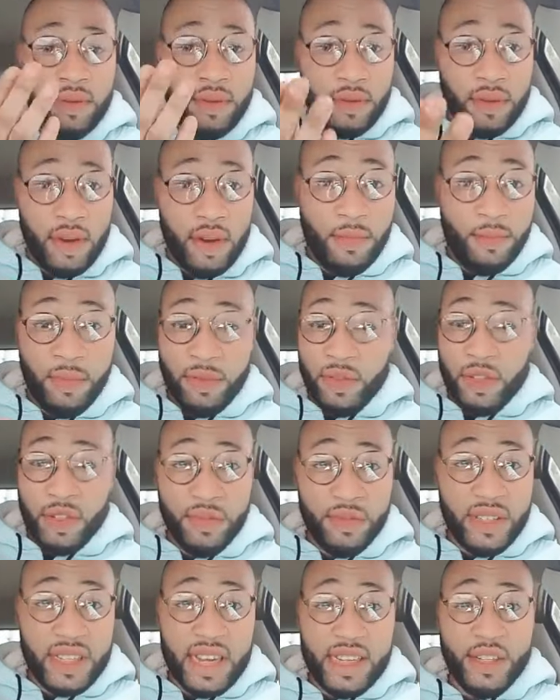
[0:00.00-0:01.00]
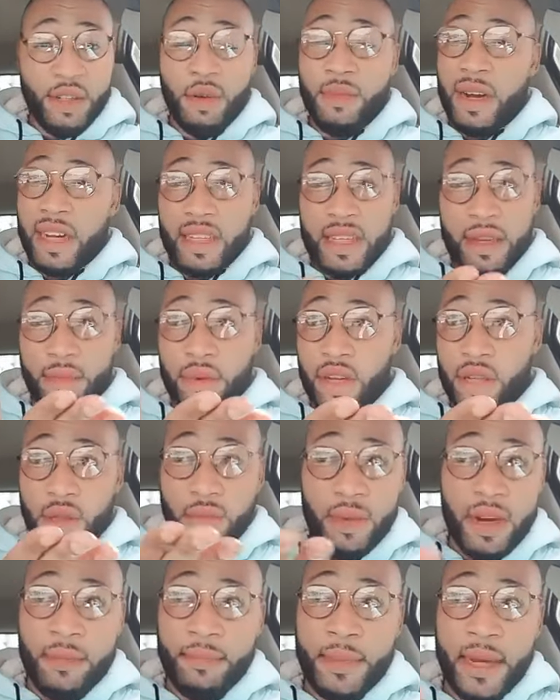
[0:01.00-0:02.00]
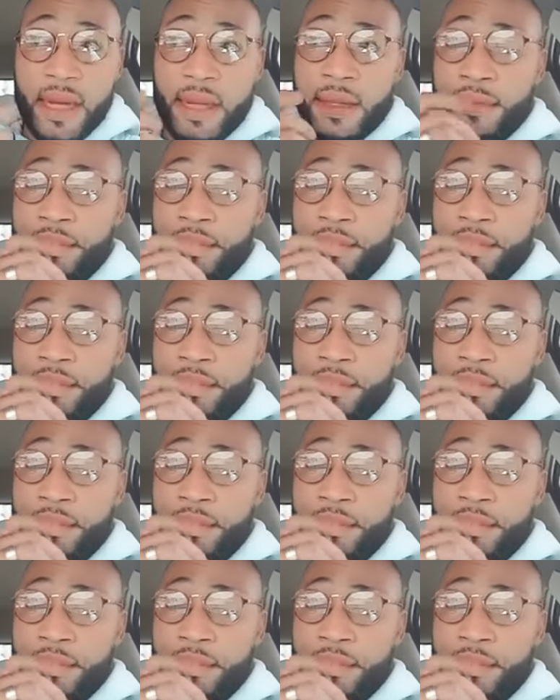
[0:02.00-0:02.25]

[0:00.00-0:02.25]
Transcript: Comme je vous ai dit le matin, moi je mens pas.